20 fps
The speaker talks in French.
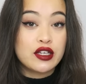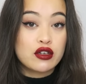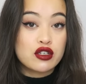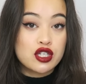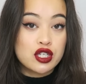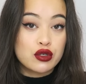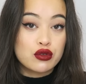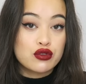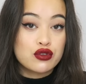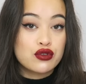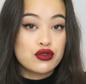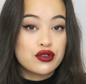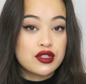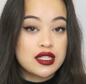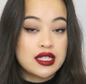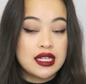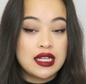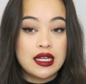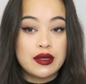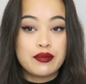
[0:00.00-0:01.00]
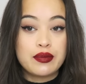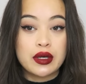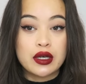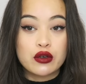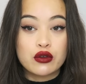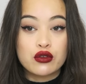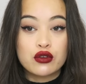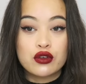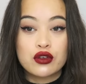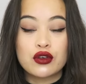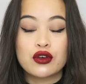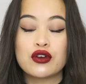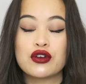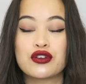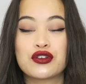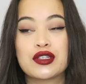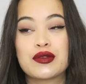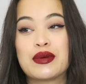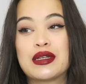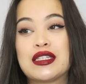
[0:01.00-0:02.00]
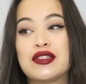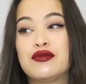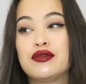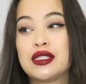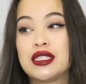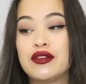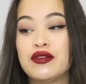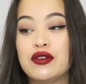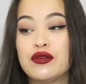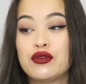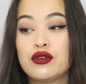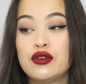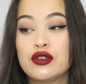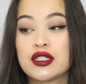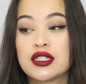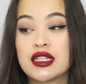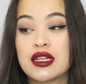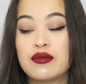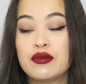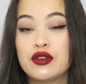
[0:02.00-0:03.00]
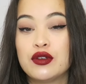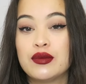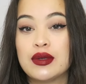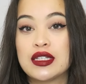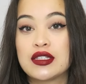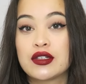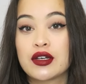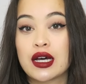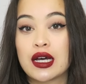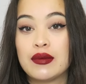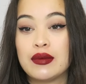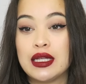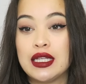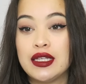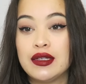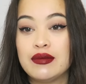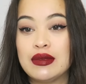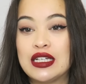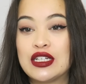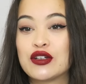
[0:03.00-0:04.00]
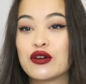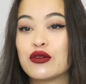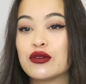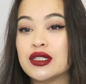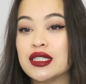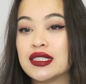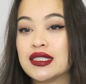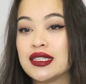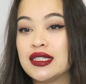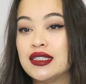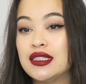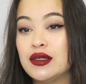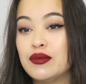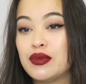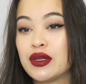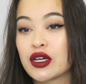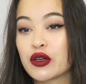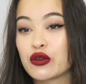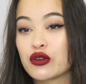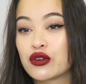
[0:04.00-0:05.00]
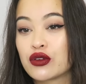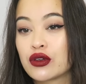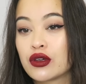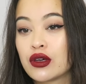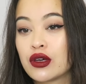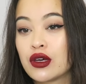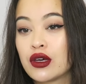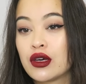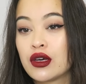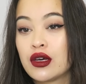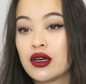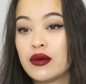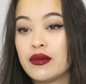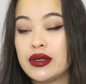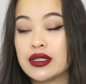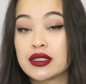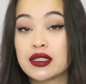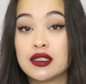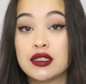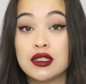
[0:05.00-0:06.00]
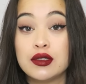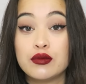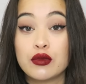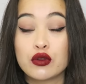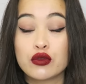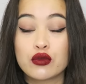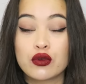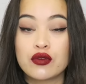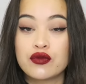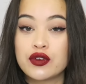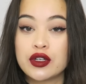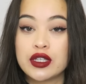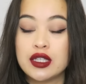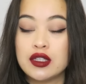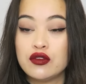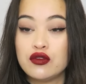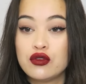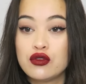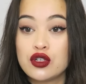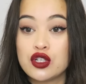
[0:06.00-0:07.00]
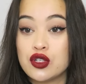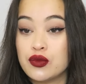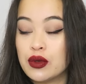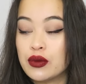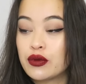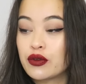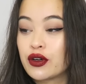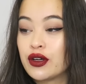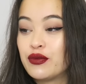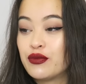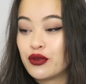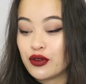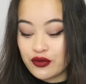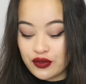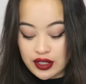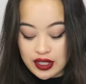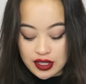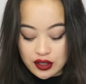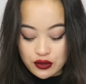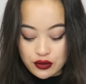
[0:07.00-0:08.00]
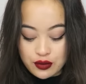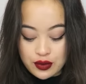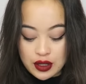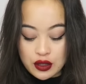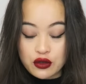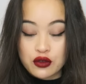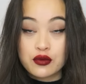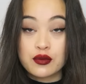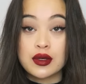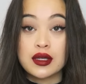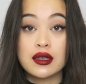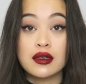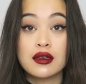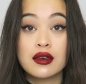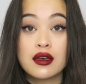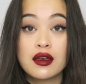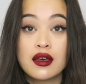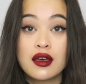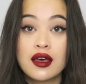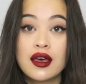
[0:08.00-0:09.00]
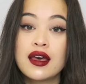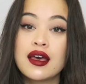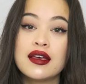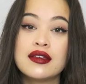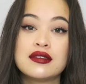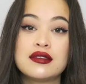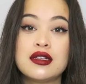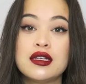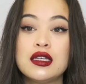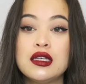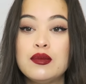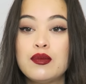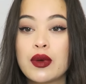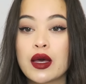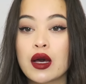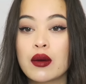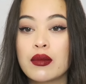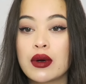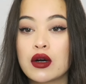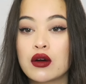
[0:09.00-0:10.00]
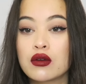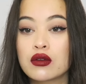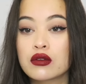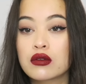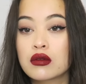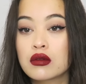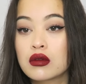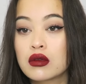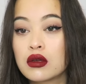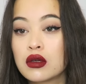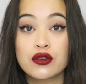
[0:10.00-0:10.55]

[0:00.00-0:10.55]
D'ailleurs j'ai reçu aussi les perruques, euh, je sais pas si vous avez vu le snap de ma soeur Amélie, mais genre on essayait des perruques parce qu'ils m'en ont envoyé deux et je sais pas pourquoi ils m'ont envoyé deux perruques mais elles étaient hyper marrantes.